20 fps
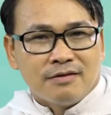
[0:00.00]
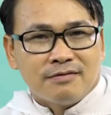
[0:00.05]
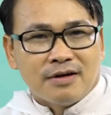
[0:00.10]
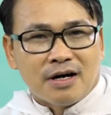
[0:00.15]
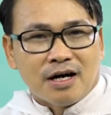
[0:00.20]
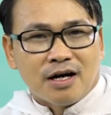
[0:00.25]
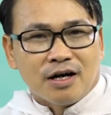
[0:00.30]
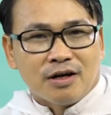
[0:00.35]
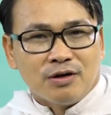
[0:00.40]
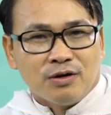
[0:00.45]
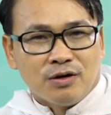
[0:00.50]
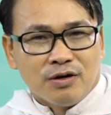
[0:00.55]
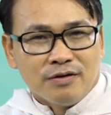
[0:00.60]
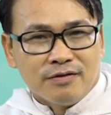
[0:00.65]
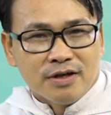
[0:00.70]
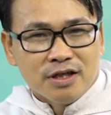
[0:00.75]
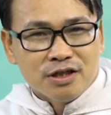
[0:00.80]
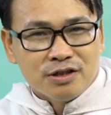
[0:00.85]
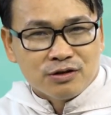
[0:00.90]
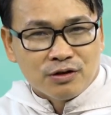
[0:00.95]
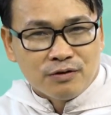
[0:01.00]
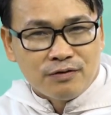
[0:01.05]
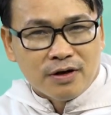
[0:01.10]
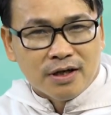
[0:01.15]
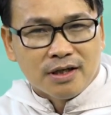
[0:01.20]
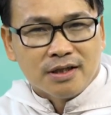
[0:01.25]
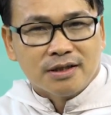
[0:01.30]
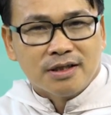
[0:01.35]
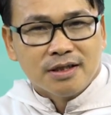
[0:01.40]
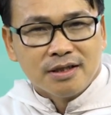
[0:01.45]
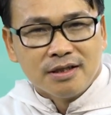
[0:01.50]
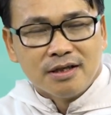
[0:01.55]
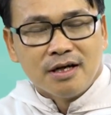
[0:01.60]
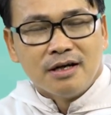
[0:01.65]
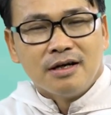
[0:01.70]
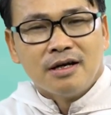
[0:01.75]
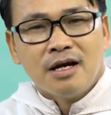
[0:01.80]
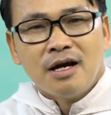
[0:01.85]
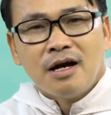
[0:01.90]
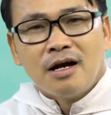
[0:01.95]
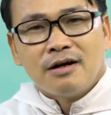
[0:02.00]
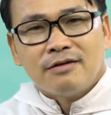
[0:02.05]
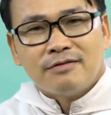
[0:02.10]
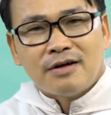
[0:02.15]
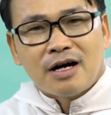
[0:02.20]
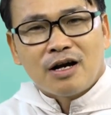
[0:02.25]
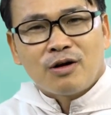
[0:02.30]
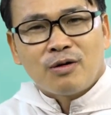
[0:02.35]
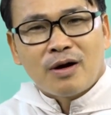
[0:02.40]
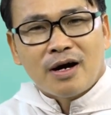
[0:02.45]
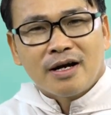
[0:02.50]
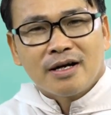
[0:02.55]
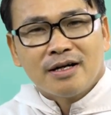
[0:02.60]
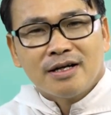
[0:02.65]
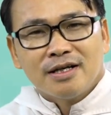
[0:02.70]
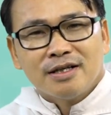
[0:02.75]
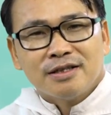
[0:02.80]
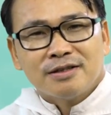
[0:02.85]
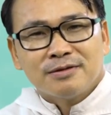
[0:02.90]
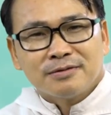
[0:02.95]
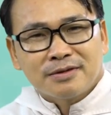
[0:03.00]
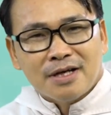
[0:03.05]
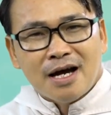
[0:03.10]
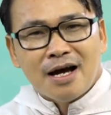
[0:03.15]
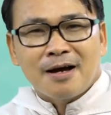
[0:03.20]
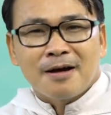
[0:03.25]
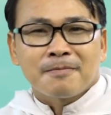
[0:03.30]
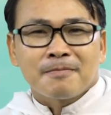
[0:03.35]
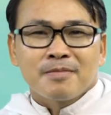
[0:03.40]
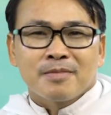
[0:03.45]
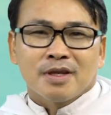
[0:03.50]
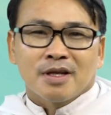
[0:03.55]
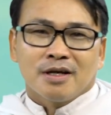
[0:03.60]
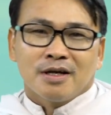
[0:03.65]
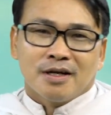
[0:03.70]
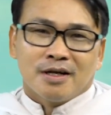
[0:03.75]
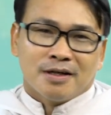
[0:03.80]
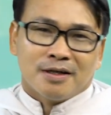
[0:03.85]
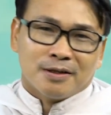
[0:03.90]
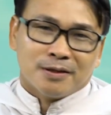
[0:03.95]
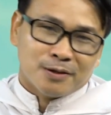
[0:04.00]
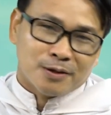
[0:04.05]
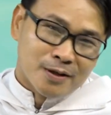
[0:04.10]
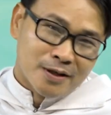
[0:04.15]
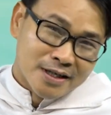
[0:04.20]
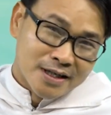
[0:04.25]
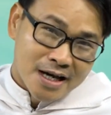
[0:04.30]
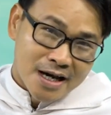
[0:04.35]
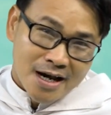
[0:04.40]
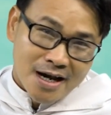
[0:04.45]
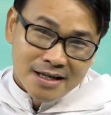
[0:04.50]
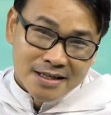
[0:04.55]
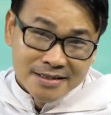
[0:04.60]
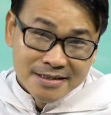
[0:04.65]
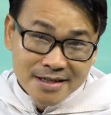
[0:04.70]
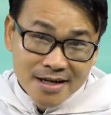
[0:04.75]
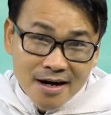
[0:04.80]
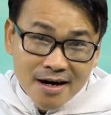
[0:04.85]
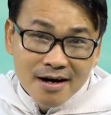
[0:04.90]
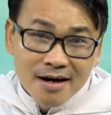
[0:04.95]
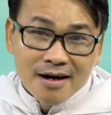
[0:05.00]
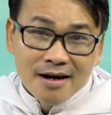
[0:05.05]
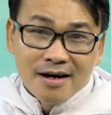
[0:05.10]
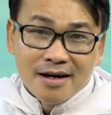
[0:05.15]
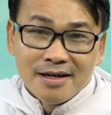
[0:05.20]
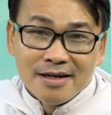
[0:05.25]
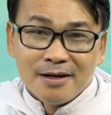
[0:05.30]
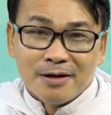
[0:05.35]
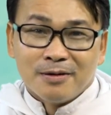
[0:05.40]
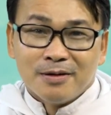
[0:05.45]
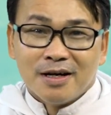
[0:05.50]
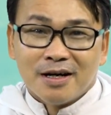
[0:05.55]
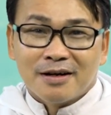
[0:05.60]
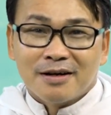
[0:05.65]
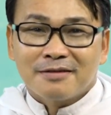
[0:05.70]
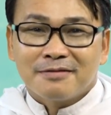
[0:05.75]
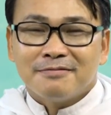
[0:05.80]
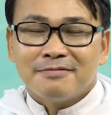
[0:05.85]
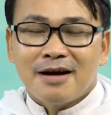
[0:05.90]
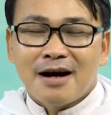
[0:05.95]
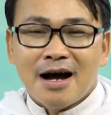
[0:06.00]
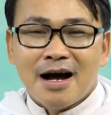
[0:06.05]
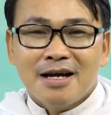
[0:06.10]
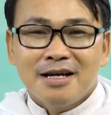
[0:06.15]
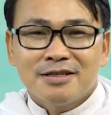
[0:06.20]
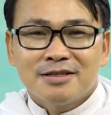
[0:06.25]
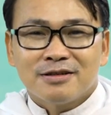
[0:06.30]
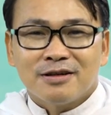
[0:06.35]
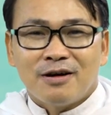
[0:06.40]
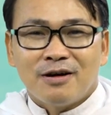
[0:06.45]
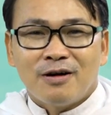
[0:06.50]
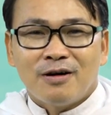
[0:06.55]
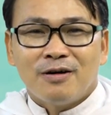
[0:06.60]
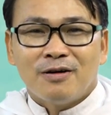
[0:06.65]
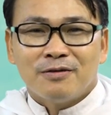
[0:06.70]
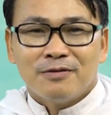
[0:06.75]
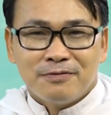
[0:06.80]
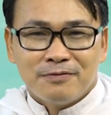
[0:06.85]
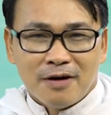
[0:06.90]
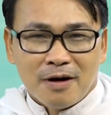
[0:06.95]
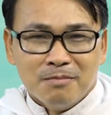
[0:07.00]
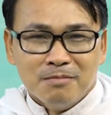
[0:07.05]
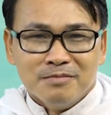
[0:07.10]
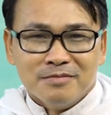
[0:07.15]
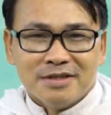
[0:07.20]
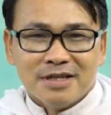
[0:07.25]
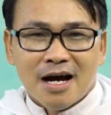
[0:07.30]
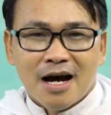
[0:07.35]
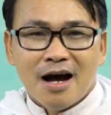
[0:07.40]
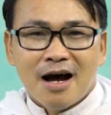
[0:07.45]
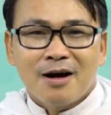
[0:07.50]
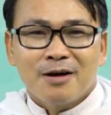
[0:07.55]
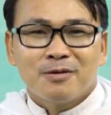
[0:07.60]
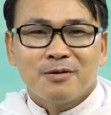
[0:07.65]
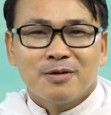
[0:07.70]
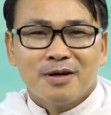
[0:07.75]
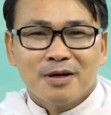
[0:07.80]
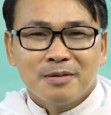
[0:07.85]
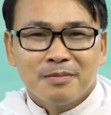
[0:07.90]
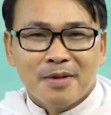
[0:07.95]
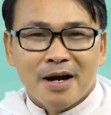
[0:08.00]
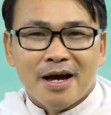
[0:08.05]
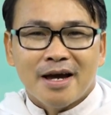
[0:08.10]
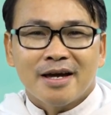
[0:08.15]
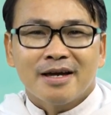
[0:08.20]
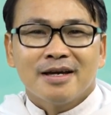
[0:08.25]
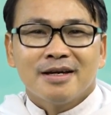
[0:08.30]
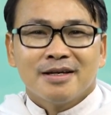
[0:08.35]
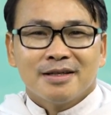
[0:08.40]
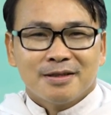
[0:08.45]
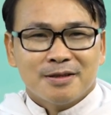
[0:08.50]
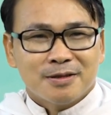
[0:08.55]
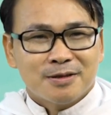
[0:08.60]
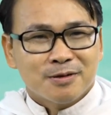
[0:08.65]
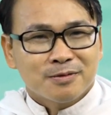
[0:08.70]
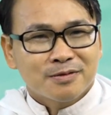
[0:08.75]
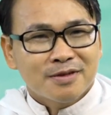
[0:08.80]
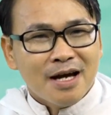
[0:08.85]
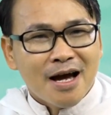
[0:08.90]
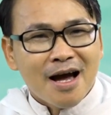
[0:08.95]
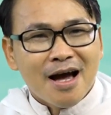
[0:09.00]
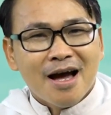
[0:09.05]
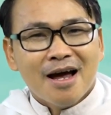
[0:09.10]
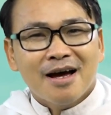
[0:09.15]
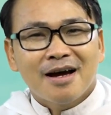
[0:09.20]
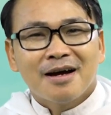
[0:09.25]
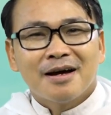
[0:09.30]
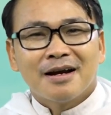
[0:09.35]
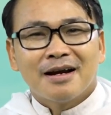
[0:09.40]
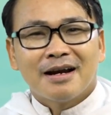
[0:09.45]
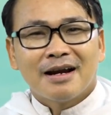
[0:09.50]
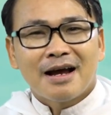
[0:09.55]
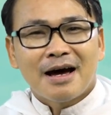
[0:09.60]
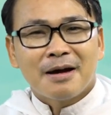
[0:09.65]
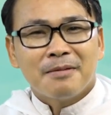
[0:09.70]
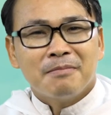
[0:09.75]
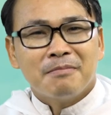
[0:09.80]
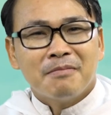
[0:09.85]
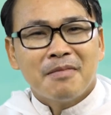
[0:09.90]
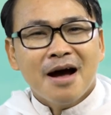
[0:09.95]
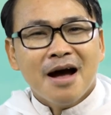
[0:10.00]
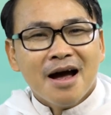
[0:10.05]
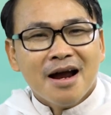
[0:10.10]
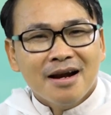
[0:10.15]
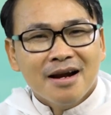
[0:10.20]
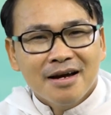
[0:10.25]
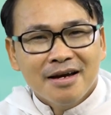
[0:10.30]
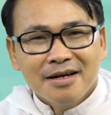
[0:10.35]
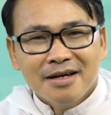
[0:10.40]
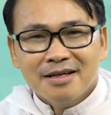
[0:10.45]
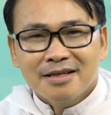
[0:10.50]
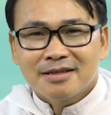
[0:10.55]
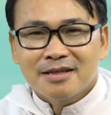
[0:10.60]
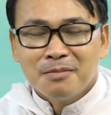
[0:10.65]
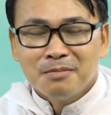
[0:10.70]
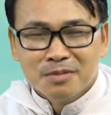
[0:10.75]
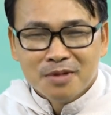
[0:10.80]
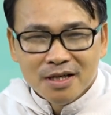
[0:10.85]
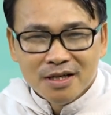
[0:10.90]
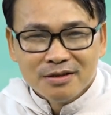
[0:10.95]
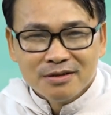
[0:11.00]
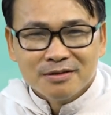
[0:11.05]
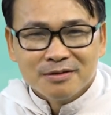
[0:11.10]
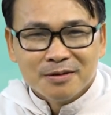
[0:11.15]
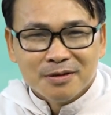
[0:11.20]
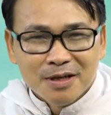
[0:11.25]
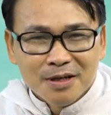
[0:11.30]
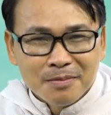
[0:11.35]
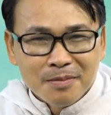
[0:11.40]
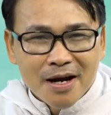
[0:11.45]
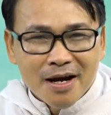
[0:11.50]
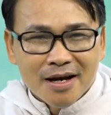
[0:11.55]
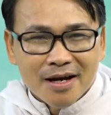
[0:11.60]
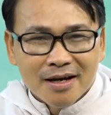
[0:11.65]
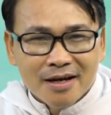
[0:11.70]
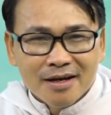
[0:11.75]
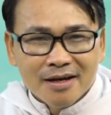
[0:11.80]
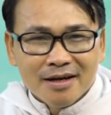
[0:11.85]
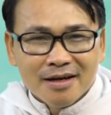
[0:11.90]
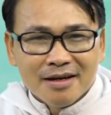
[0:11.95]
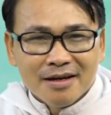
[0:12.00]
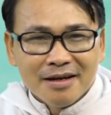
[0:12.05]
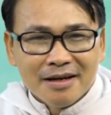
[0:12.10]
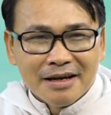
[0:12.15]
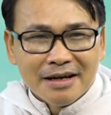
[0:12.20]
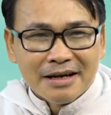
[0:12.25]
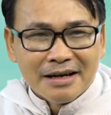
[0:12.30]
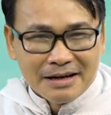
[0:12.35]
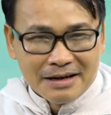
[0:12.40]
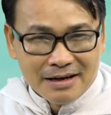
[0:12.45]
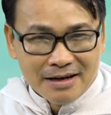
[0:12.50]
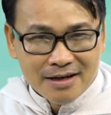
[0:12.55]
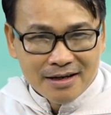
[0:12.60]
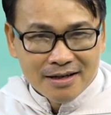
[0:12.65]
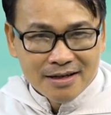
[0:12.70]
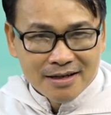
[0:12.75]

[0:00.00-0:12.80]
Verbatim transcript: và đối với số phận từng người và loài người chúng ta. Rồi à, nhờ hiểu được vai trò phẩm giá của Đức Mẹ thì chúng ta lại mang lấy tâm tình của Đức Mẹ để